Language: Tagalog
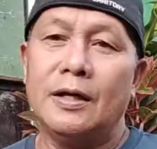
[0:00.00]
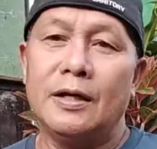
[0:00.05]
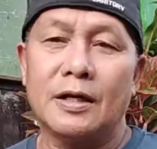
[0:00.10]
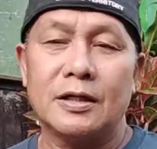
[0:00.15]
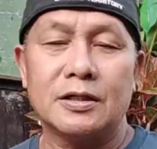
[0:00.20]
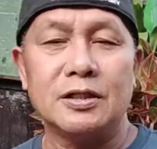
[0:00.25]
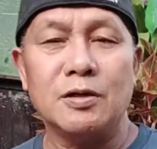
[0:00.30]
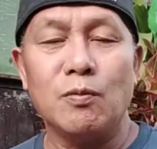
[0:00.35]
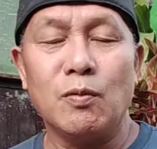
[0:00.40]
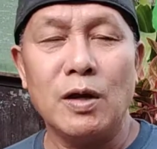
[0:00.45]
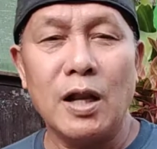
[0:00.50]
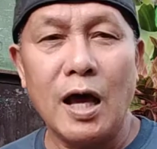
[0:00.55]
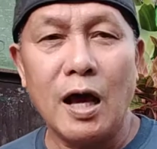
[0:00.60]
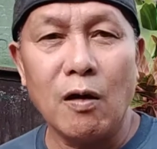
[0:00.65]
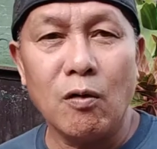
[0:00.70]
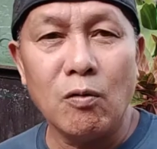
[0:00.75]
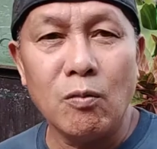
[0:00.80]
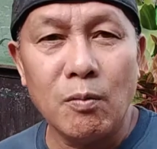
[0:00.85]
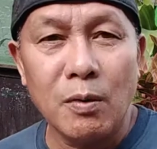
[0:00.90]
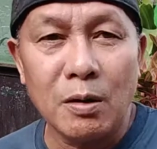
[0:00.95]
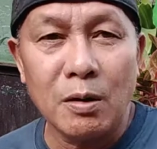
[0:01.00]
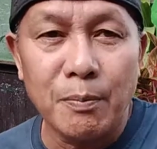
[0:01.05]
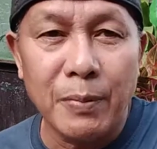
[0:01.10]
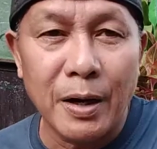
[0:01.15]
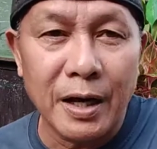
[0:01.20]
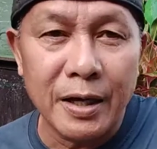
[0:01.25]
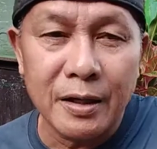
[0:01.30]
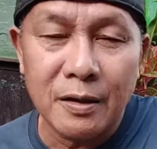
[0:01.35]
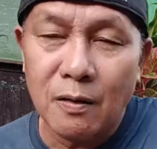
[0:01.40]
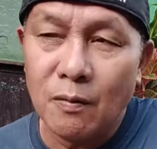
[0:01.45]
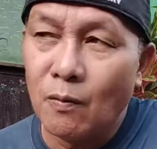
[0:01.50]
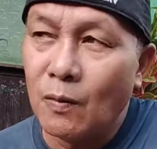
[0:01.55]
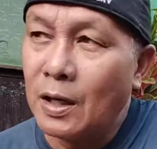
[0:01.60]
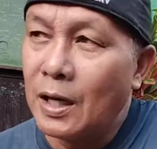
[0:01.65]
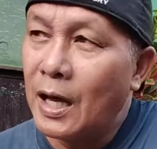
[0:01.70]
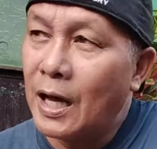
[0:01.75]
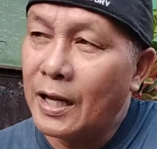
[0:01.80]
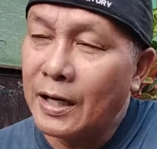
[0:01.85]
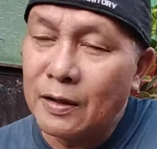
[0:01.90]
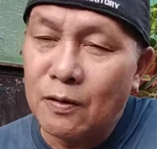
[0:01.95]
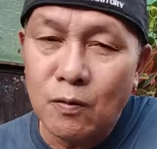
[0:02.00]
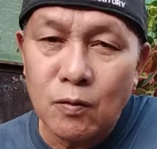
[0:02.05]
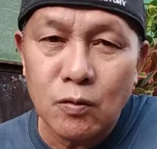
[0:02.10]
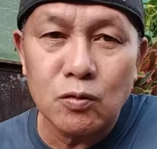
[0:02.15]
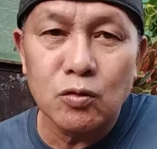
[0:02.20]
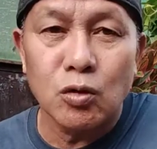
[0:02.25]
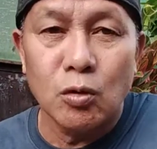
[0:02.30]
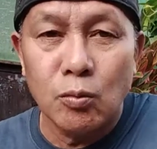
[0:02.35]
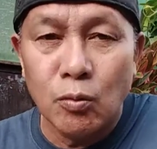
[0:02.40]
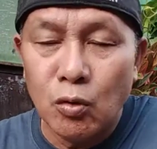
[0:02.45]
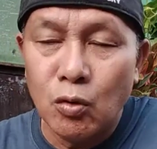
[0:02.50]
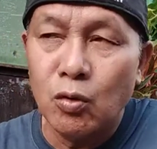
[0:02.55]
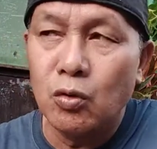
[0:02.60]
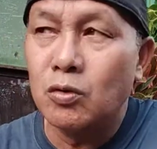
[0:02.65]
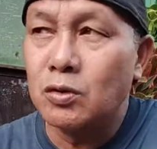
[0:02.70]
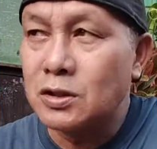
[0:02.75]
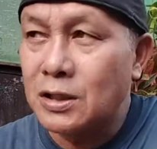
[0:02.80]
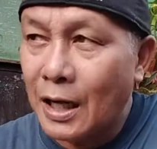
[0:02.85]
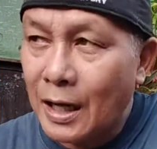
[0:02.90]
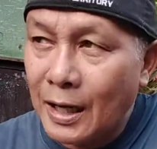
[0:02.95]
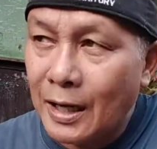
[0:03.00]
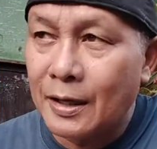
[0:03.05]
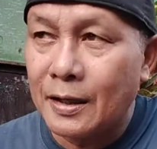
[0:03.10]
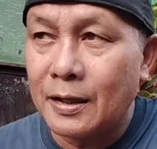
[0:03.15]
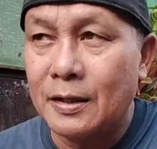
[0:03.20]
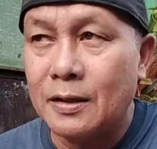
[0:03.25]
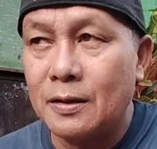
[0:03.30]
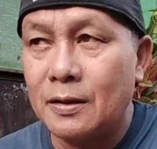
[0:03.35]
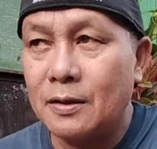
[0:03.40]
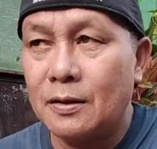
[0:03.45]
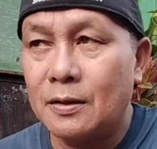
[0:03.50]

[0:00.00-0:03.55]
Nagsimula akong magbike, wala rin hong tumulong sa akin.